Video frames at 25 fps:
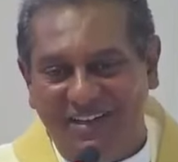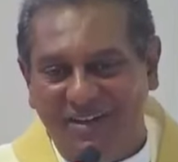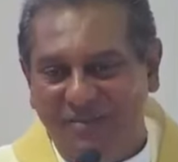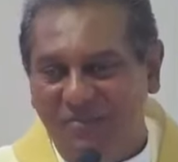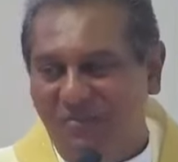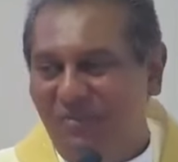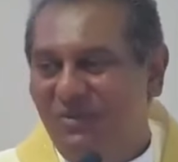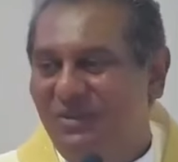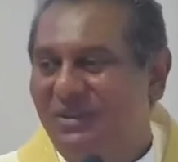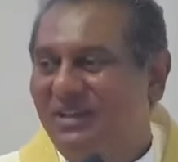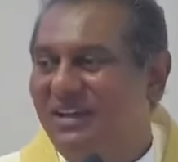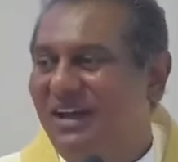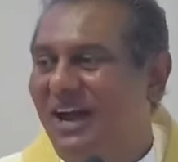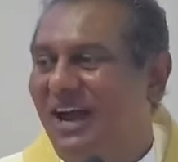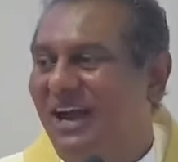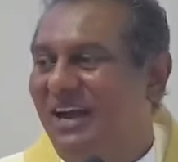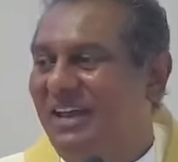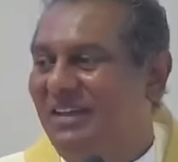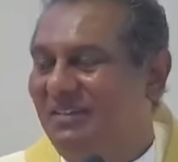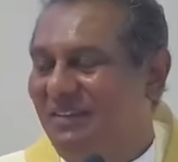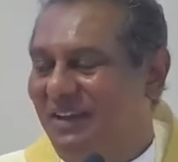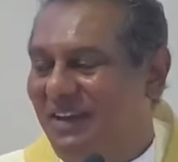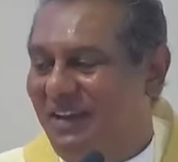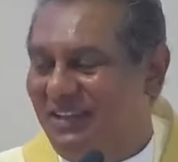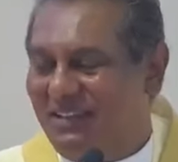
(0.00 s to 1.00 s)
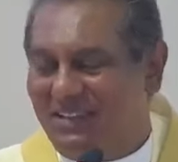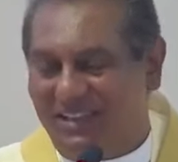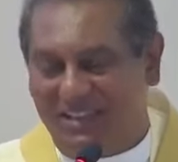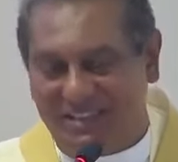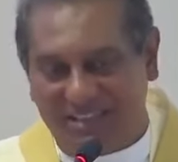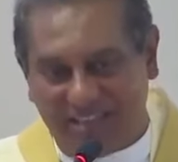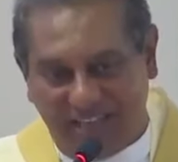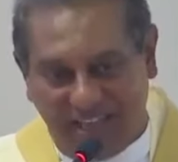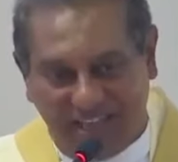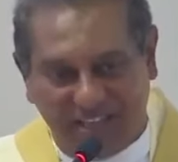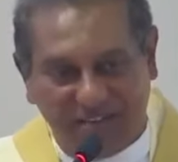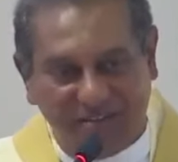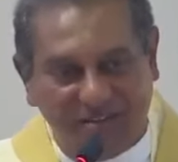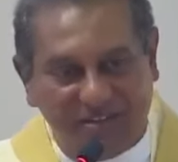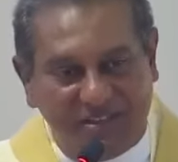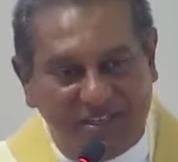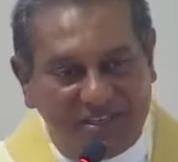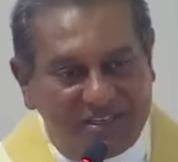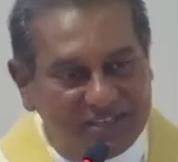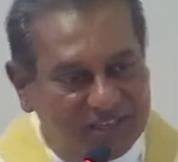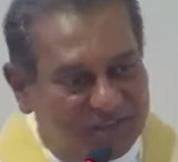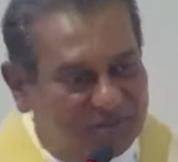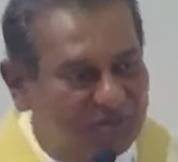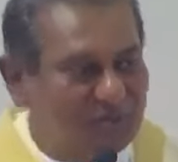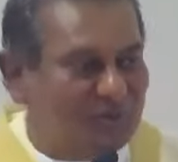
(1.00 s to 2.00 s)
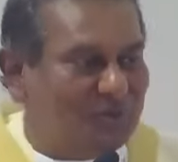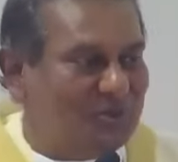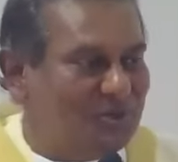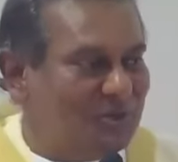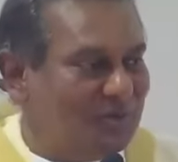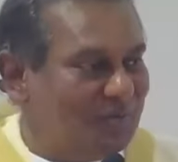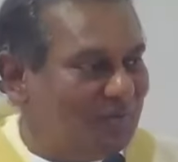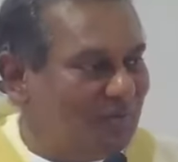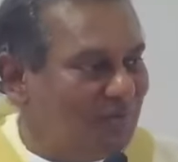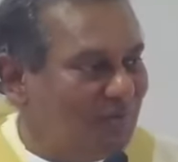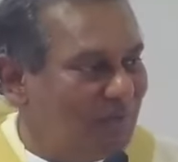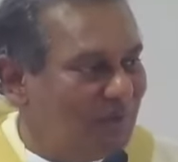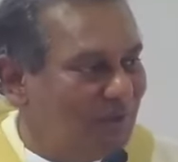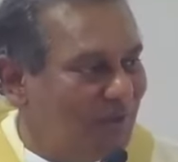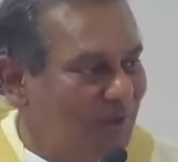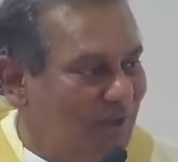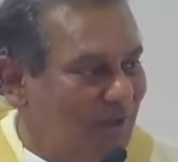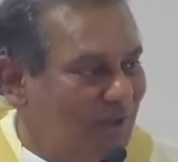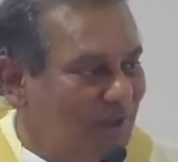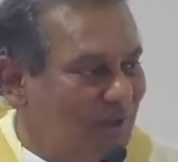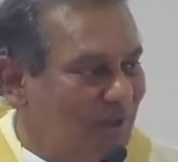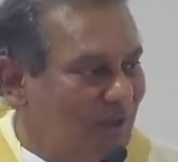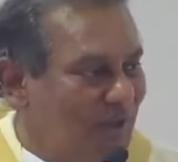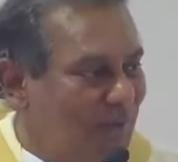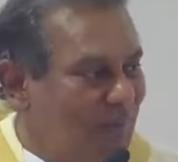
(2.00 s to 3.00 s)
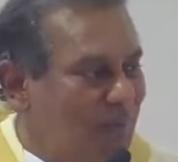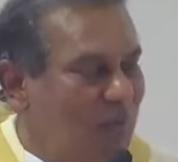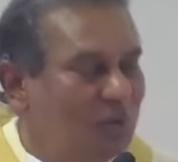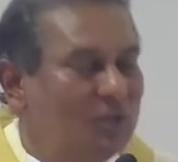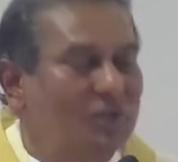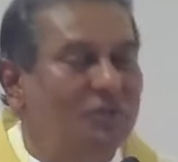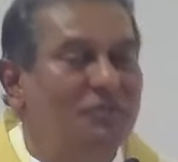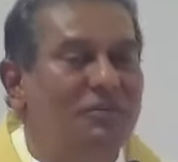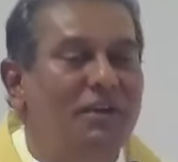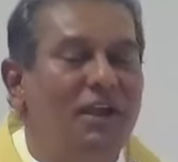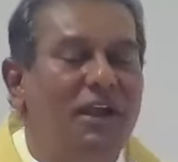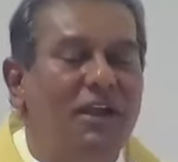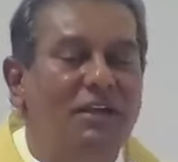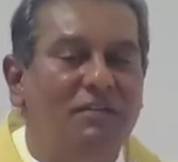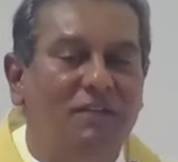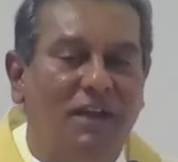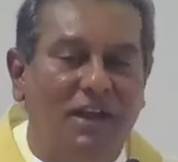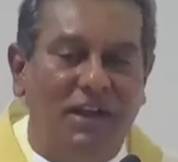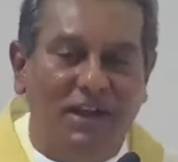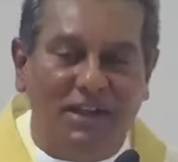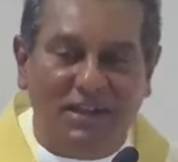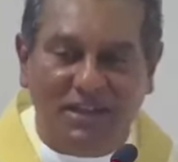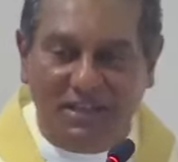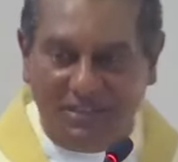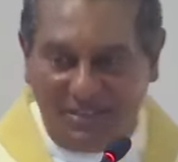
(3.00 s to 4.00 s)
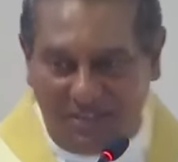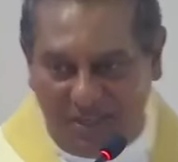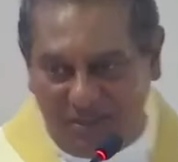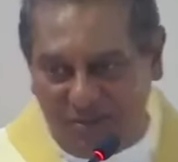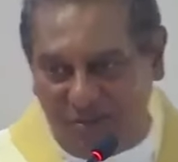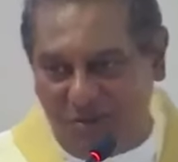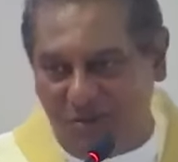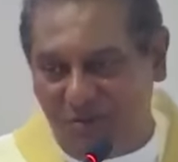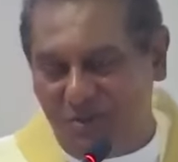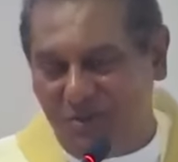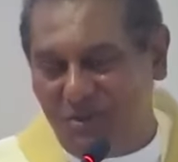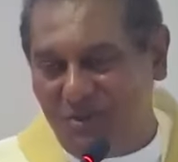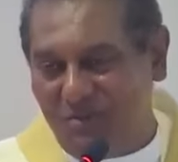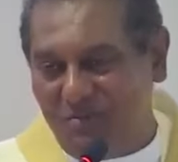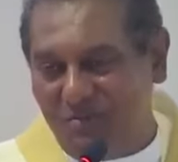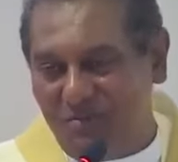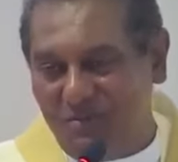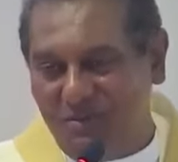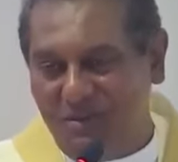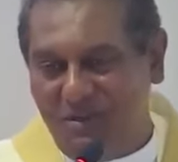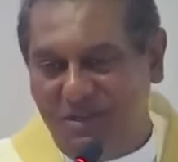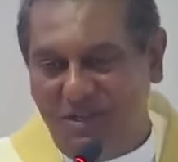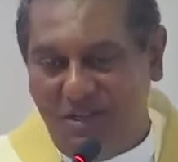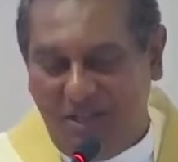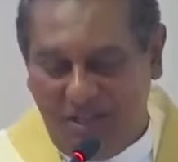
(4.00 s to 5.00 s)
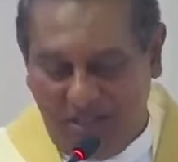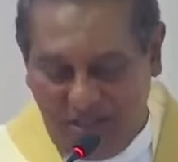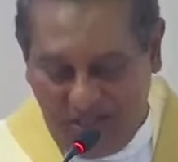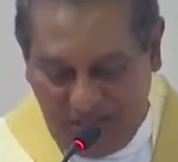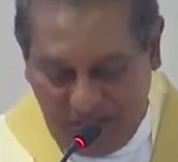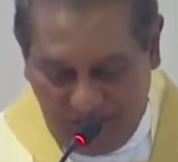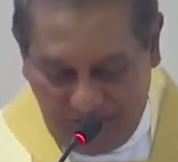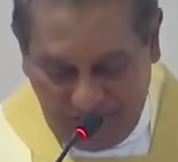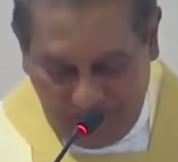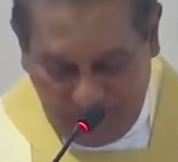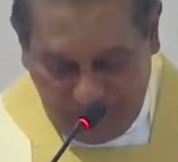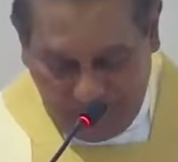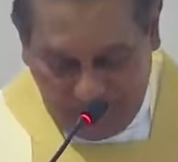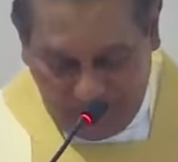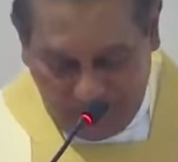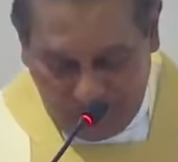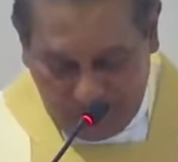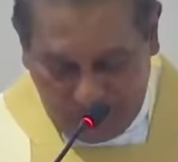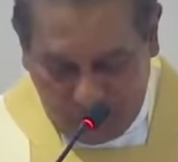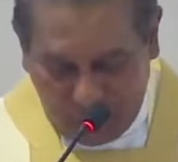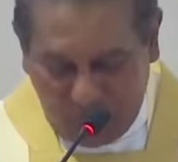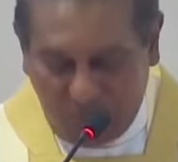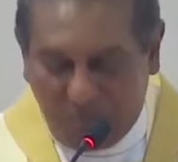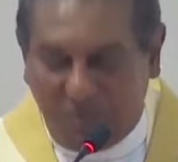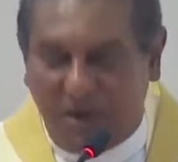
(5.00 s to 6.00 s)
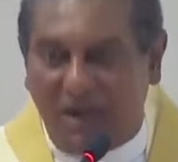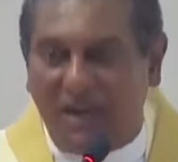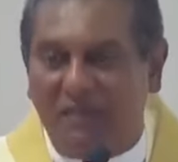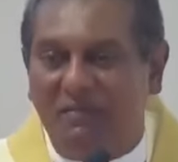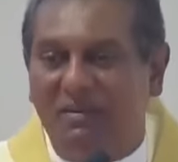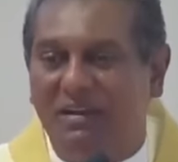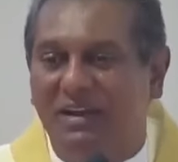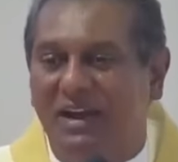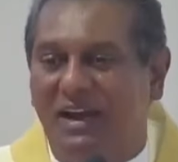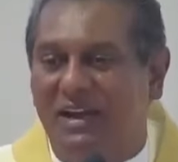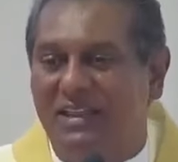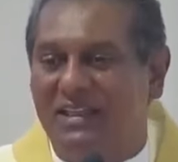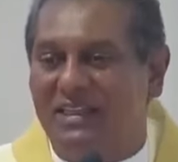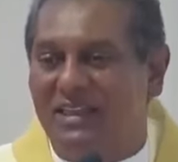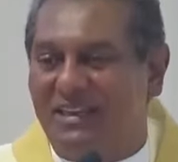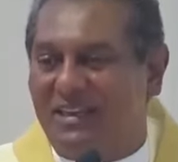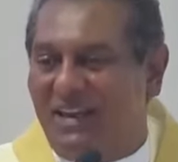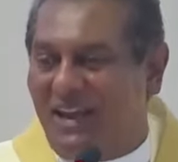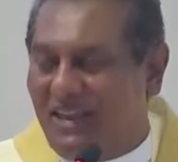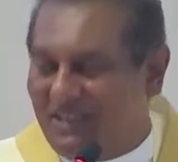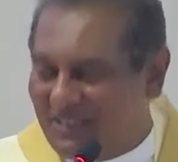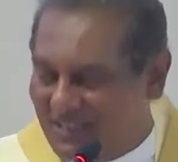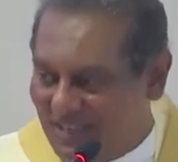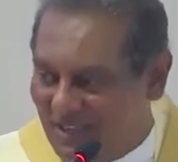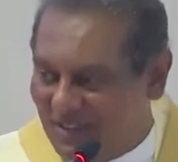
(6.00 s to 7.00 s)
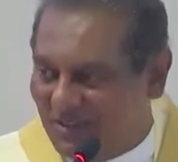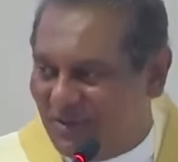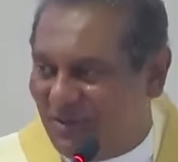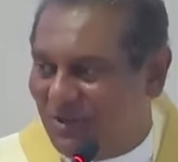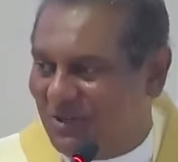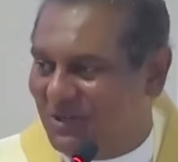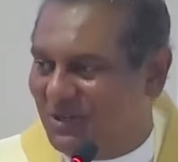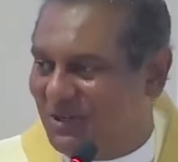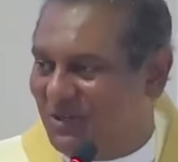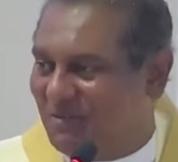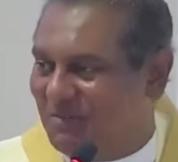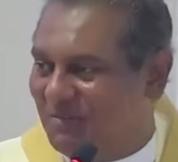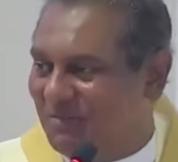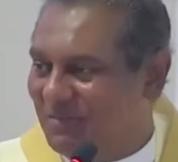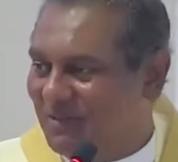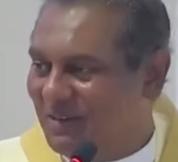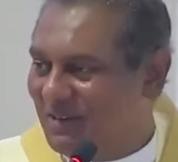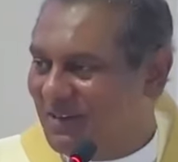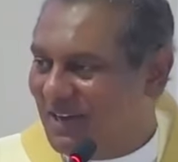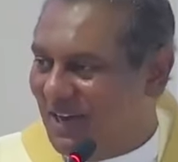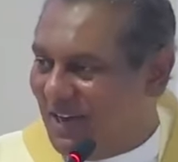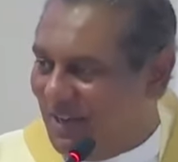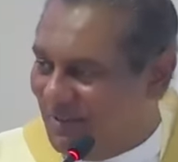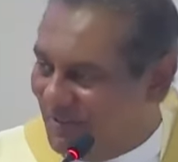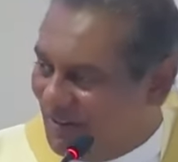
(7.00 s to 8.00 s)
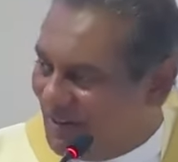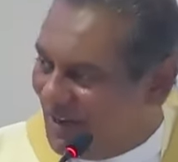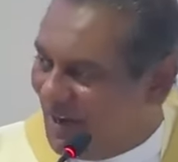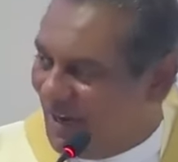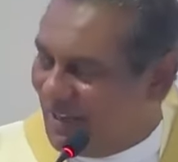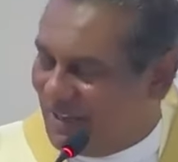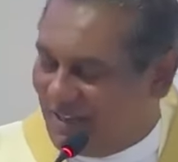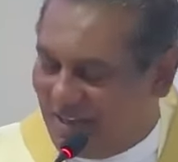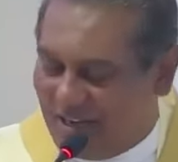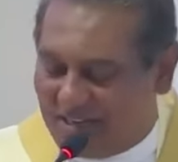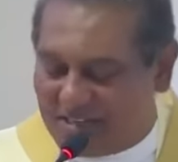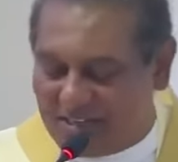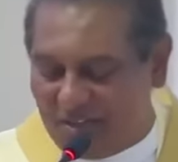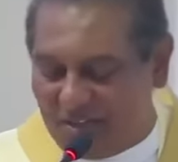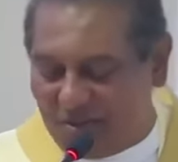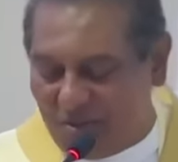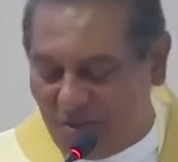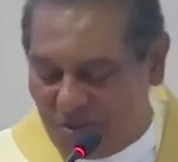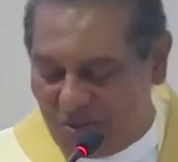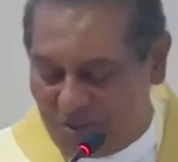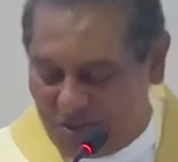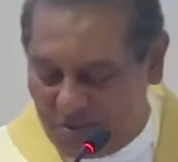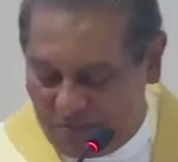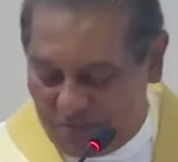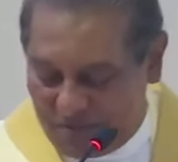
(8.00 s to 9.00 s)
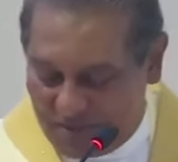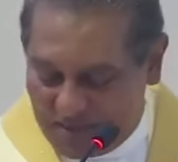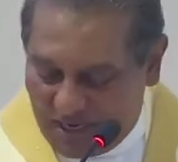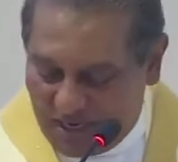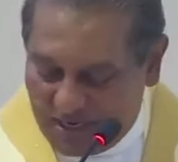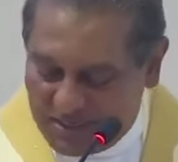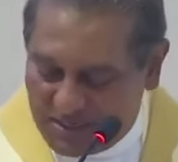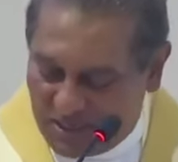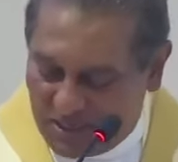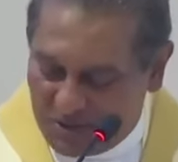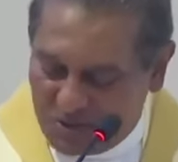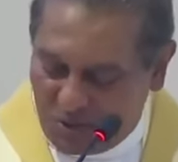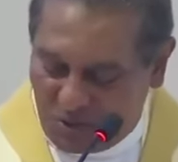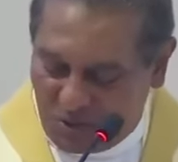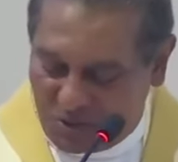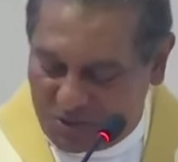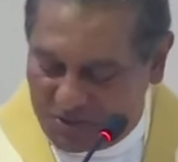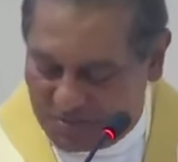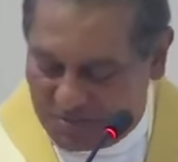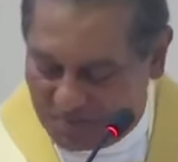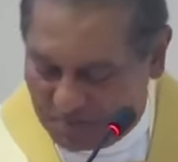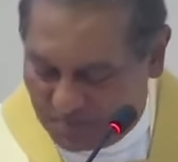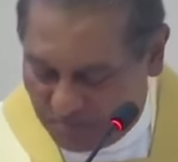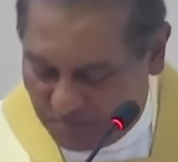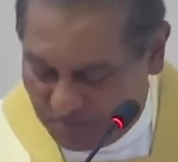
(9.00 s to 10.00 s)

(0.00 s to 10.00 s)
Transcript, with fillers: புது காடி வாங்கிட்டேன் அது வந்து சந்தோஷம் புது வீடு வாங்கிட்ட சந்தோஷம் புது மனைவி கிடைத்திட்டால் சந்தோஷம் கணவன் கிடைத்திட்டால் சந்தோஷம் இதெல்லாம் சந்தோஷம்